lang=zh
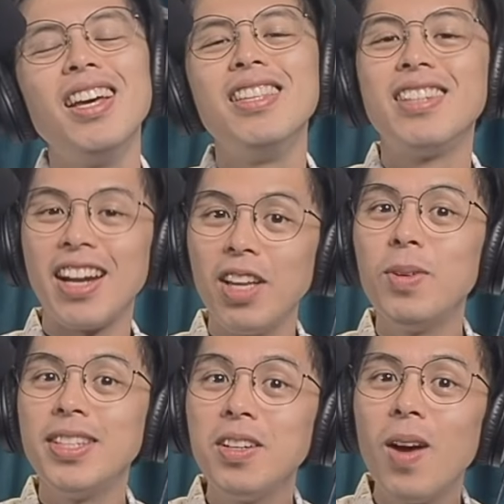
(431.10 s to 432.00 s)
你想让英
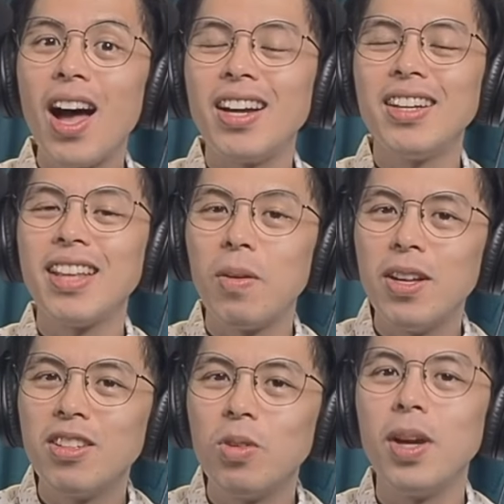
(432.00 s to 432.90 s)
文进化，让台
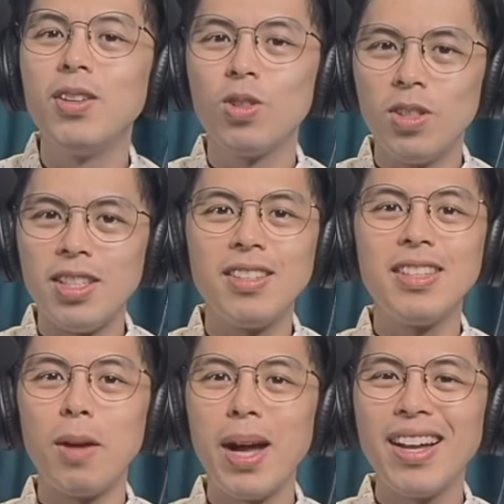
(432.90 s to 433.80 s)
湾成为世界之
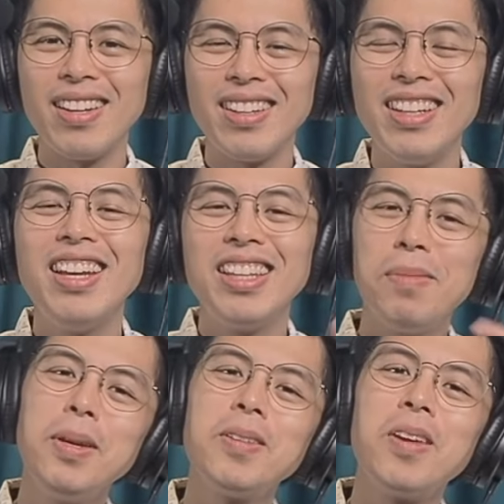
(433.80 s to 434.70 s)
岛吗？甜
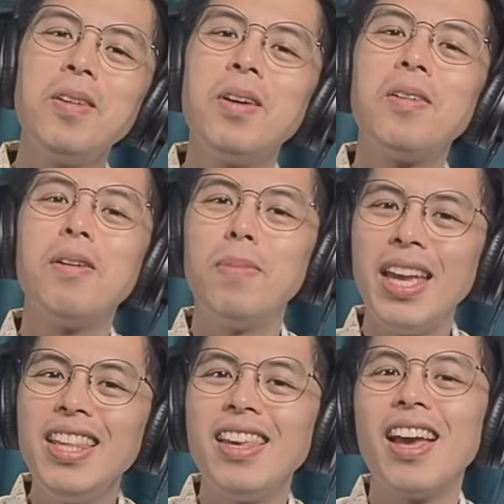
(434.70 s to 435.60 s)
蜜狗学英文会
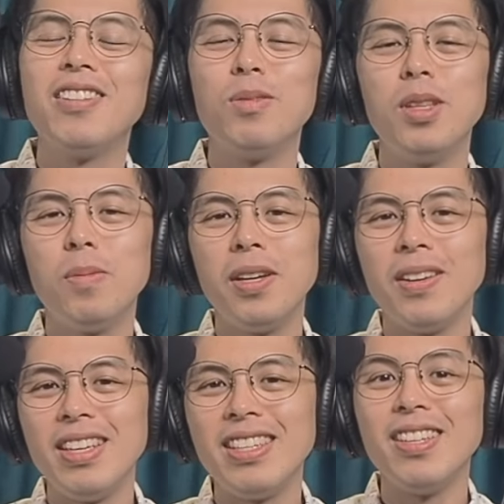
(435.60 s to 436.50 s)
陪你还有身边的朋友
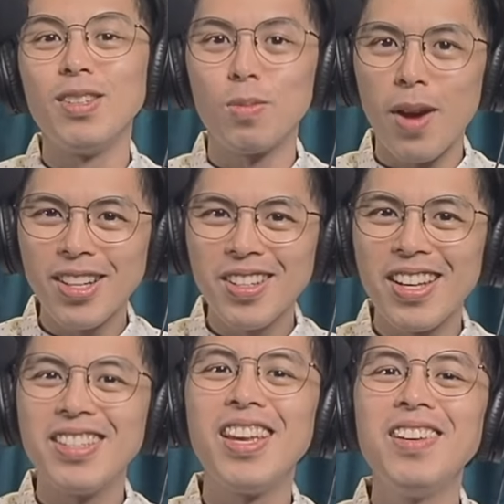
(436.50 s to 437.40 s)
一起 Spark
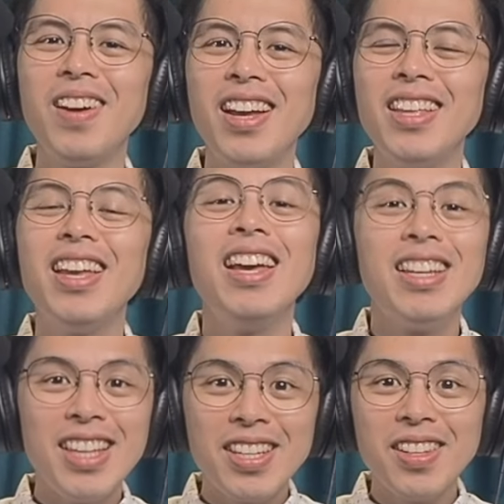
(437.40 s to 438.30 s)
Joy 学英文。
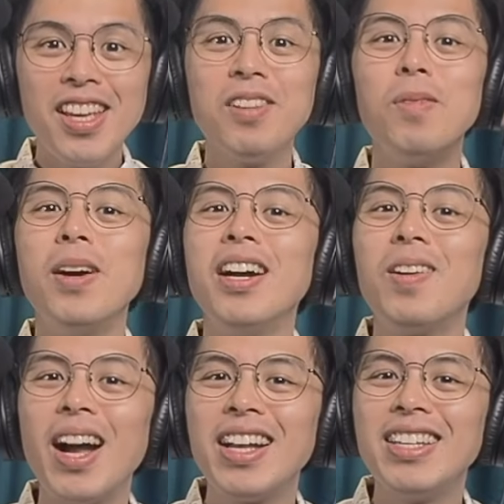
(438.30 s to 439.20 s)
谢谢收听，我们很
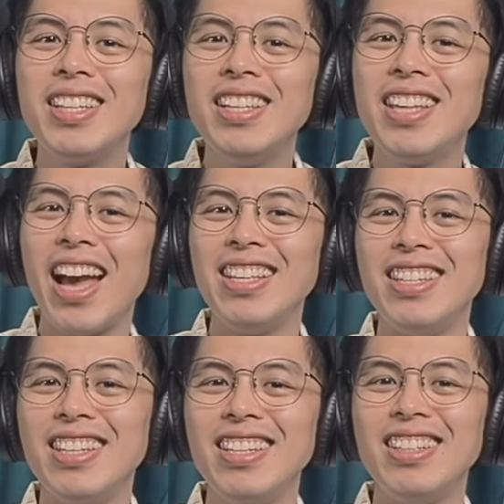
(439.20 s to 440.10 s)
快更新下一
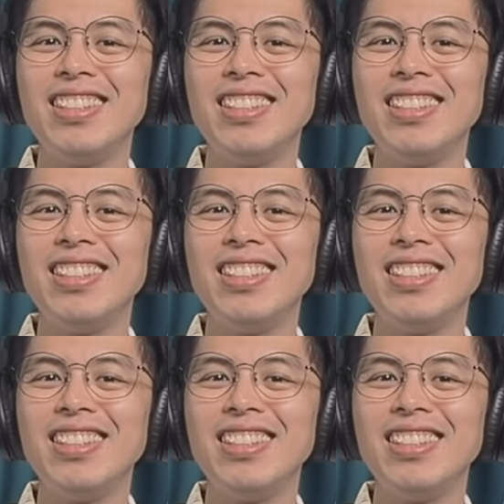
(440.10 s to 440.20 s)
集。